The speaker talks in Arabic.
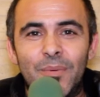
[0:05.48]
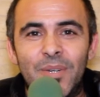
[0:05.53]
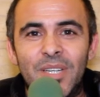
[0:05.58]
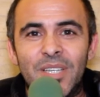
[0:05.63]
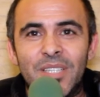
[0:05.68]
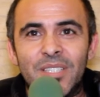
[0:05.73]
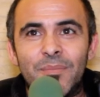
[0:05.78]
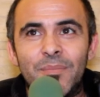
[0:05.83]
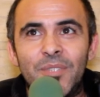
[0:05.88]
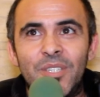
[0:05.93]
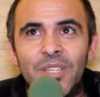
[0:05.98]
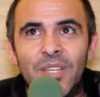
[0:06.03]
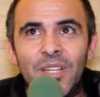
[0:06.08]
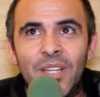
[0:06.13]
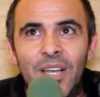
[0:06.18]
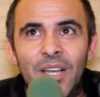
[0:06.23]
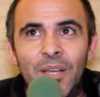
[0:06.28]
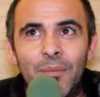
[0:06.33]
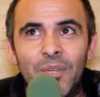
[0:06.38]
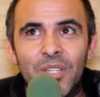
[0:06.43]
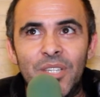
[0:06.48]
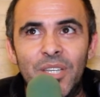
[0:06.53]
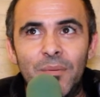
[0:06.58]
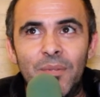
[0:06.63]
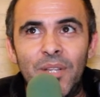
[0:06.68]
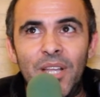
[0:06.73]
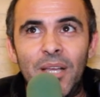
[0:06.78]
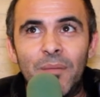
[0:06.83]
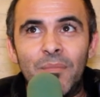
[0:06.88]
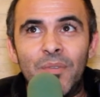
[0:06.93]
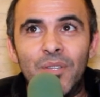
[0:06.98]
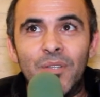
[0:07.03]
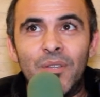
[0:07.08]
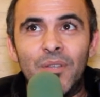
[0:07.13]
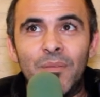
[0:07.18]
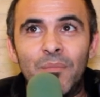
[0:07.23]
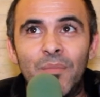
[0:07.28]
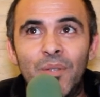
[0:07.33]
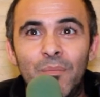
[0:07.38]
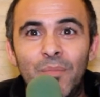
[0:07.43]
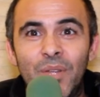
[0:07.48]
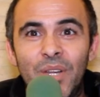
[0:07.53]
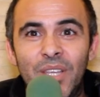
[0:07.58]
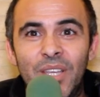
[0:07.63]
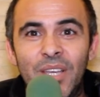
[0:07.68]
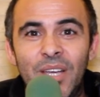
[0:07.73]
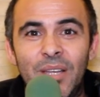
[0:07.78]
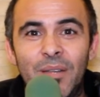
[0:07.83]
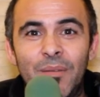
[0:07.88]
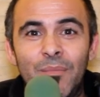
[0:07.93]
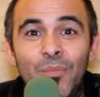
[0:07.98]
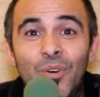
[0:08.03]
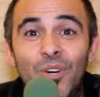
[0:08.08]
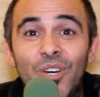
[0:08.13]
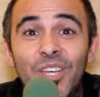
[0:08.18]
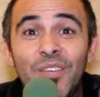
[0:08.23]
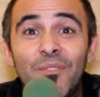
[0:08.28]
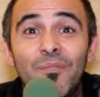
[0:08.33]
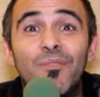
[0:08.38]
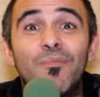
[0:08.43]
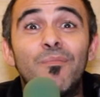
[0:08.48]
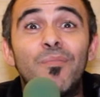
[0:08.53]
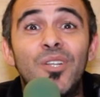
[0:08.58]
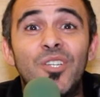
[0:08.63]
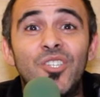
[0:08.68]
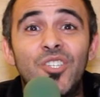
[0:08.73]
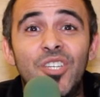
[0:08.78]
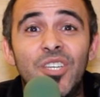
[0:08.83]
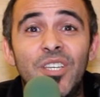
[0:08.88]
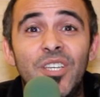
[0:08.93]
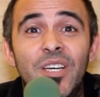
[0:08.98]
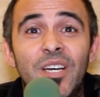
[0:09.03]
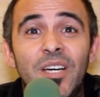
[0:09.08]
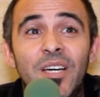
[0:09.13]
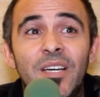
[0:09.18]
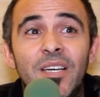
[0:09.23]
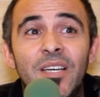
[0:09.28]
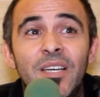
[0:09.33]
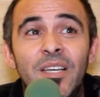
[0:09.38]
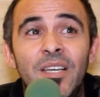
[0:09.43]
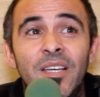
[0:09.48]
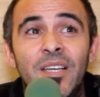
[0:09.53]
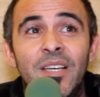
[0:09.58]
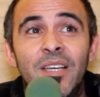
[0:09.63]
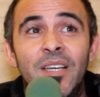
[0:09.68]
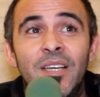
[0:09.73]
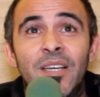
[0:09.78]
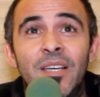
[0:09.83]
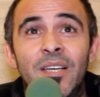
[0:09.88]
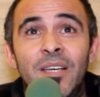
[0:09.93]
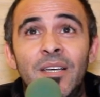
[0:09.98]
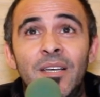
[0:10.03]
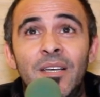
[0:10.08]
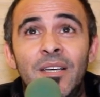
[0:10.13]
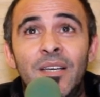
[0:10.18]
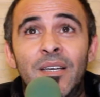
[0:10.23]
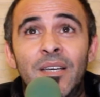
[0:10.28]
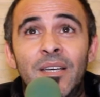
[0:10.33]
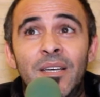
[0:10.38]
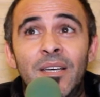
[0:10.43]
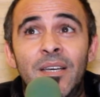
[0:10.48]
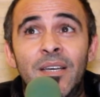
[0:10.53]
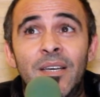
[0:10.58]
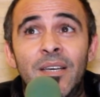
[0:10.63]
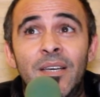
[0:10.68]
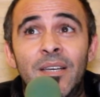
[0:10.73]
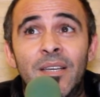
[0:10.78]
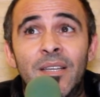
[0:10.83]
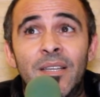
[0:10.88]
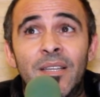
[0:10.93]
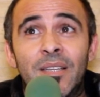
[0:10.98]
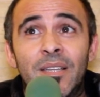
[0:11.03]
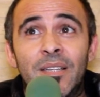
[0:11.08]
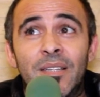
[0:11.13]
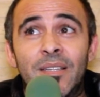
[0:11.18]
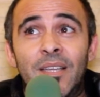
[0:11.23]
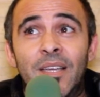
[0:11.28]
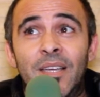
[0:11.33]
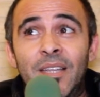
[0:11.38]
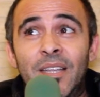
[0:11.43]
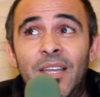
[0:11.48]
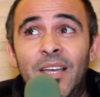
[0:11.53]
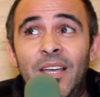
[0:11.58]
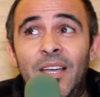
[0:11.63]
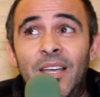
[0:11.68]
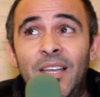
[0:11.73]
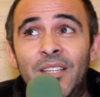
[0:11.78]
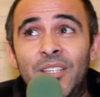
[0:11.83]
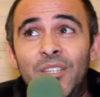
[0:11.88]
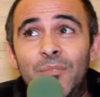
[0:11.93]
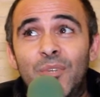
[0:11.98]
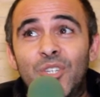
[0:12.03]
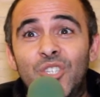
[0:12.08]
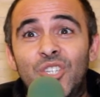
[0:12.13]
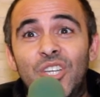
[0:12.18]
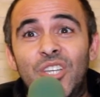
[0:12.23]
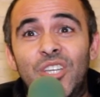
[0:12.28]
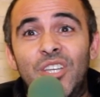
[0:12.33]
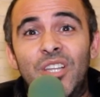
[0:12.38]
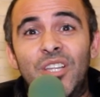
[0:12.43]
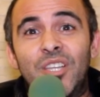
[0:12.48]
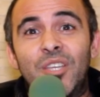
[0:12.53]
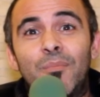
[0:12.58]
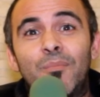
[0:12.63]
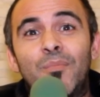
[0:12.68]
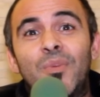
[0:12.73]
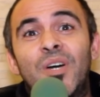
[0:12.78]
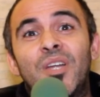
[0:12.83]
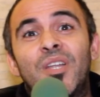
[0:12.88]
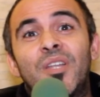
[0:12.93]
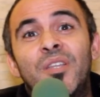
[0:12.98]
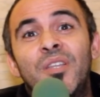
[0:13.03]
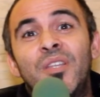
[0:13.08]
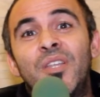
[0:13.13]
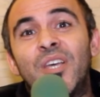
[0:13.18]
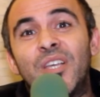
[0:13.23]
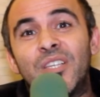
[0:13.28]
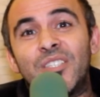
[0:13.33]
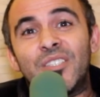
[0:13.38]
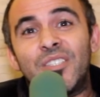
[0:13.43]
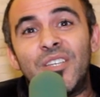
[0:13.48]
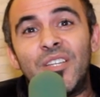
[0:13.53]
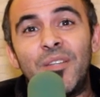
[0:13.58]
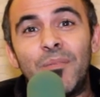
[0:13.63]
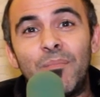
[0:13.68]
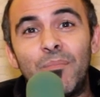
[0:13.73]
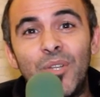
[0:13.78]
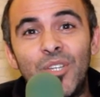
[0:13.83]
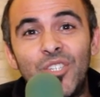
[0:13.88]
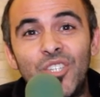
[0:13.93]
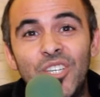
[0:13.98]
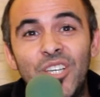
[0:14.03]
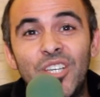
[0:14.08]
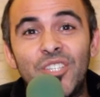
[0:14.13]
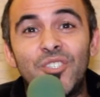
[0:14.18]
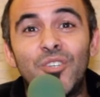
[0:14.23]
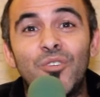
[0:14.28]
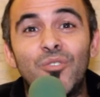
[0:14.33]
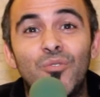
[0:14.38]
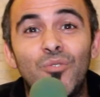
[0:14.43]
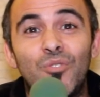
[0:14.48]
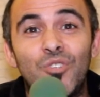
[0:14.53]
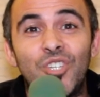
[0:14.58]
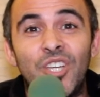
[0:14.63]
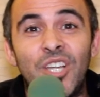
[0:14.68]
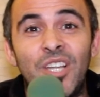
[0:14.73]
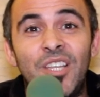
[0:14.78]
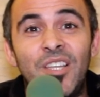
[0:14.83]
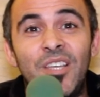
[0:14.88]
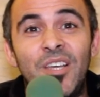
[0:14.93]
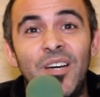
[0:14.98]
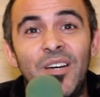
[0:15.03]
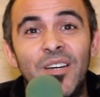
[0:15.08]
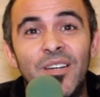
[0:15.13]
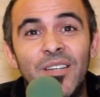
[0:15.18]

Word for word: أنا اسمي الأحمد عبد الحميد من بركان مقيم في بلجيكا أه تينا عندي مشاكل كما الناس هنا بلجيكا سيرتو الجالية